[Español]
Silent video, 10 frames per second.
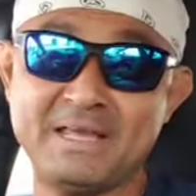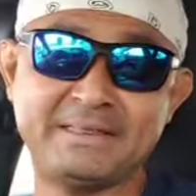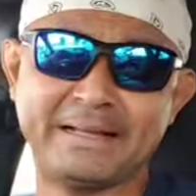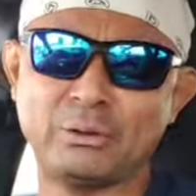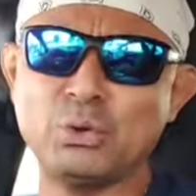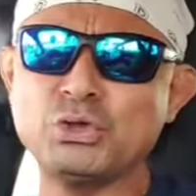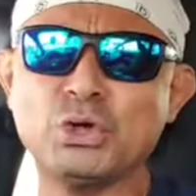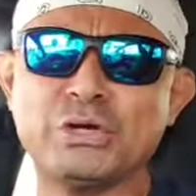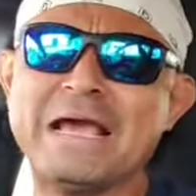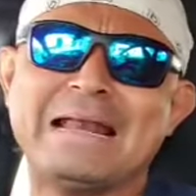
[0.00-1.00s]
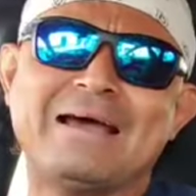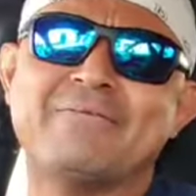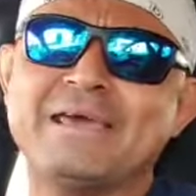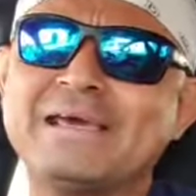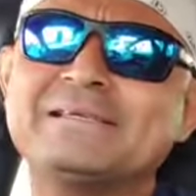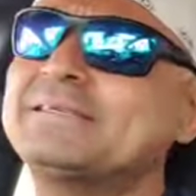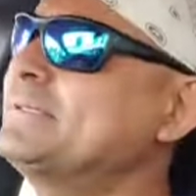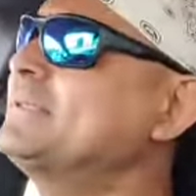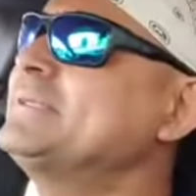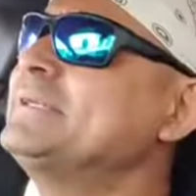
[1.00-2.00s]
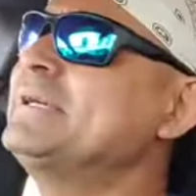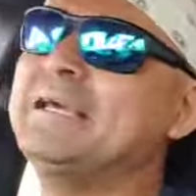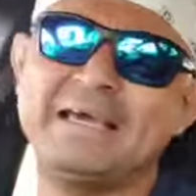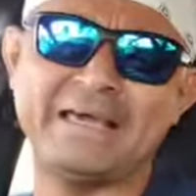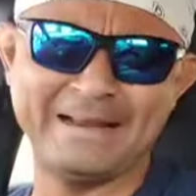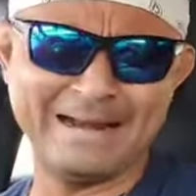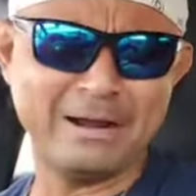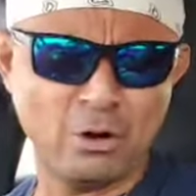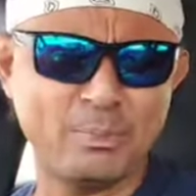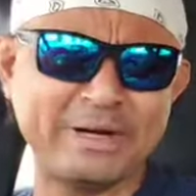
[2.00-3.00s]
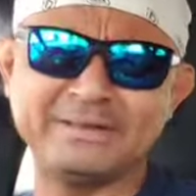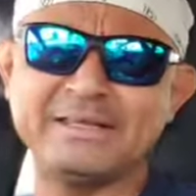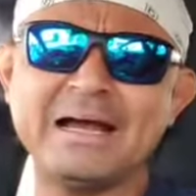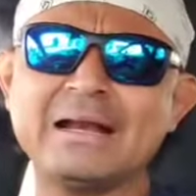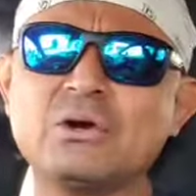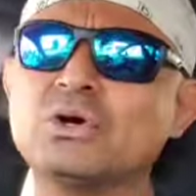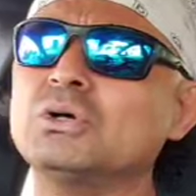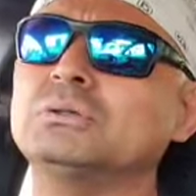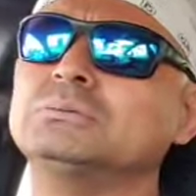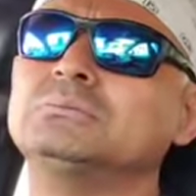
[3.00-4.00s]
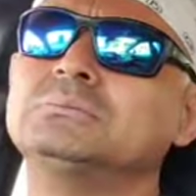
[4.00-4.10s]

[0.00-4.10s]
mi terruño y a la vez quererles compartir algo.